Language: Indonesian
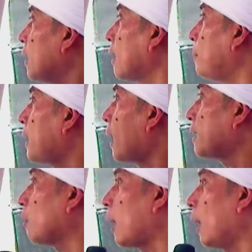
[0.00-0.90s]

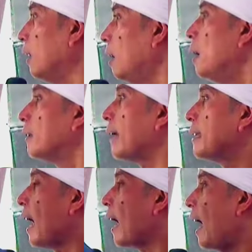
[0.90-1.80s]
kebenarannya oleh Allah dan
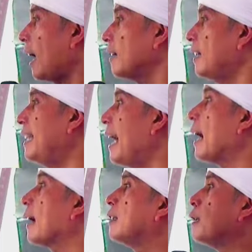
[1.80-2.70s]
yang hak ini
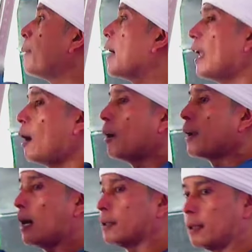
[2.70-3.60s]
akan dibela
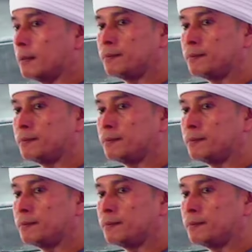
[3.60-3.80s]
oleh Allah.